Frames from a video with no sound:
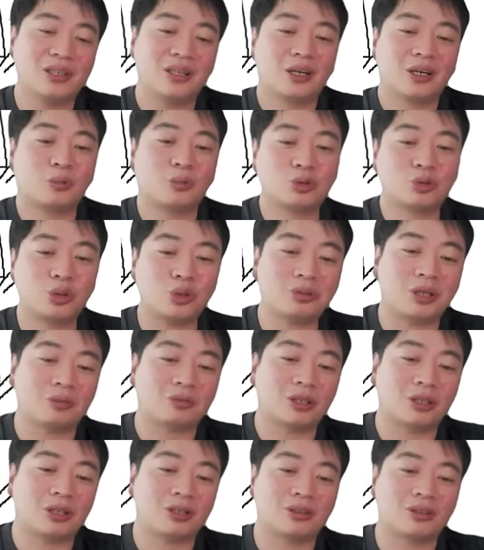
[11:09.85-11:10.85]
그럼 수입사
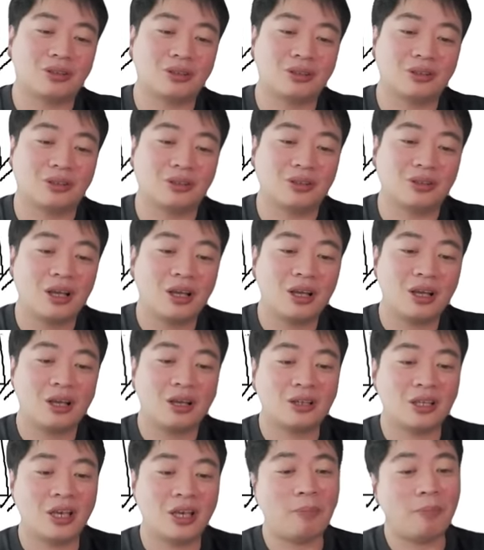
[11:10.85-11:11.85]
입장에서는
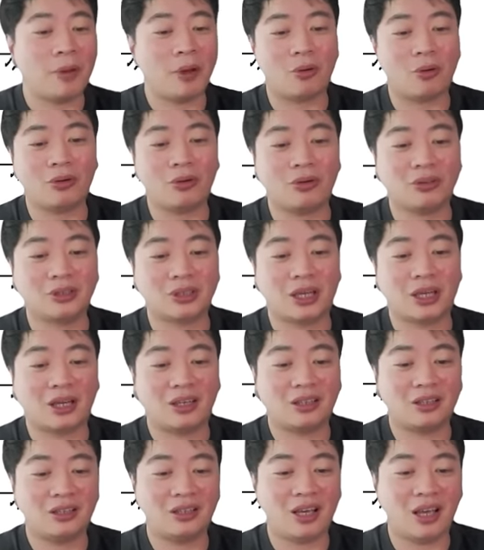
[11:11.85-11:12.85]
얘 빼고는
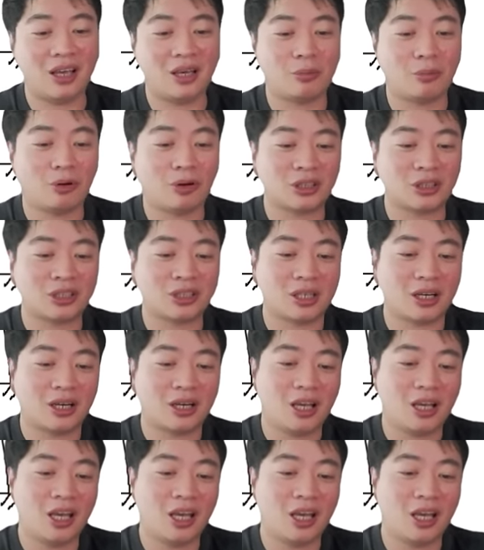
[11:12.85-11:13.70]
이제 A몰이야 치자.